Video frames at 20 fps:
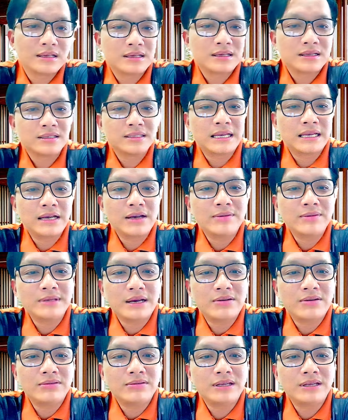sáng hôm
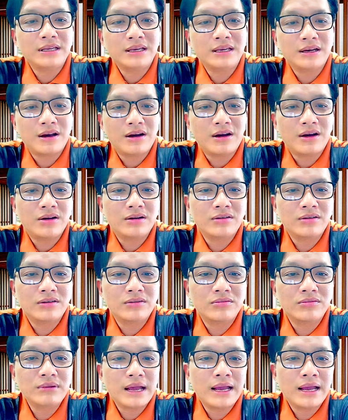sau thì họ
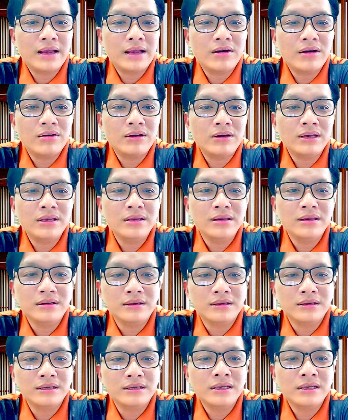cũng đã có
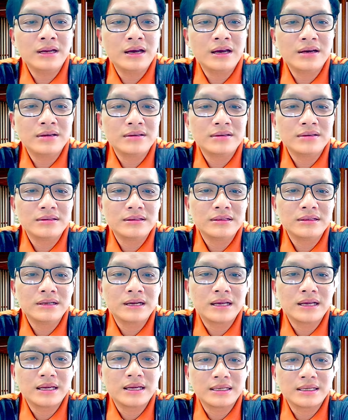cái gửi cái đơn tức
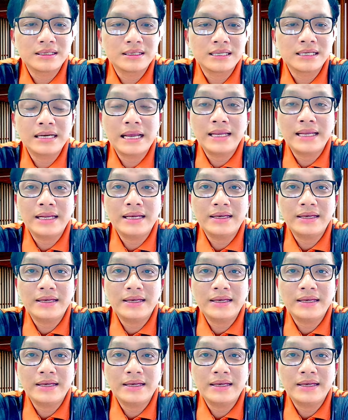là sáng nay đó